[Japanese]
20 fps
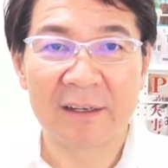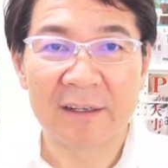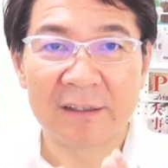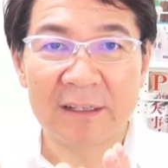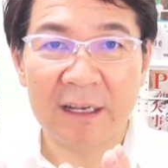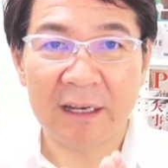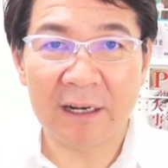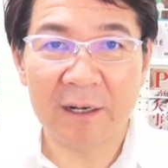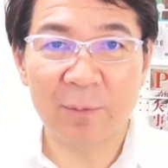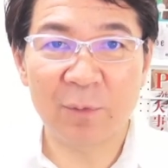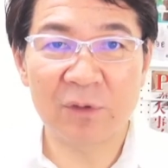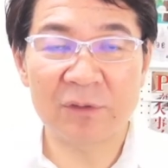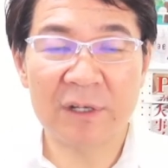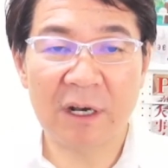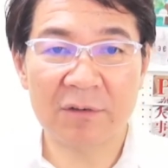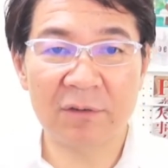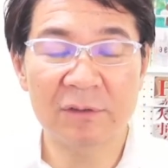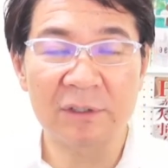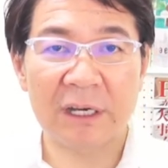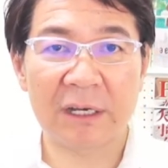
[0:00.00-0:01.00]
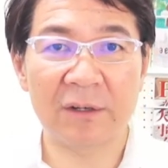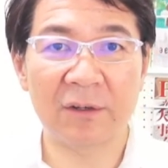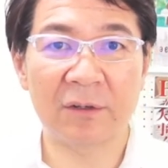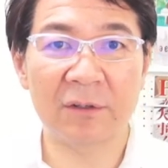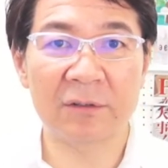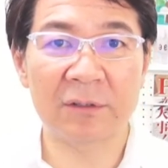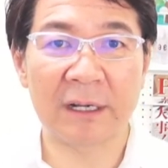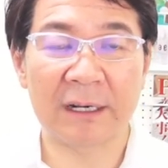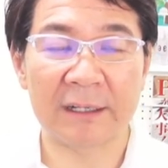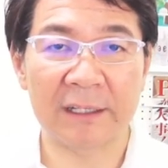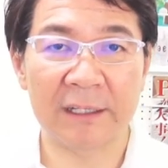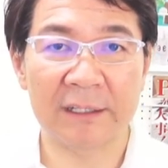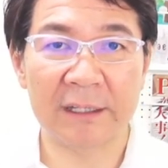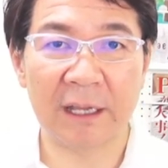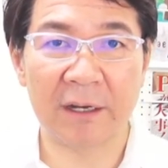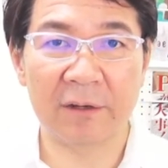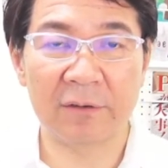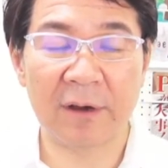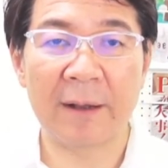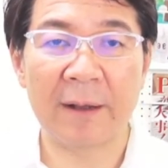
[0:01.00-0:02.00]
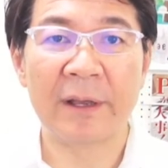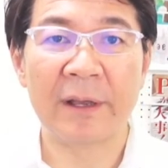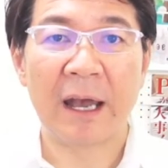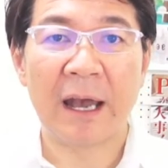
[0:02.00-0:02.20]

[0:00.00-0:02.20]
だから僕が今回の本の中で言いたいのは、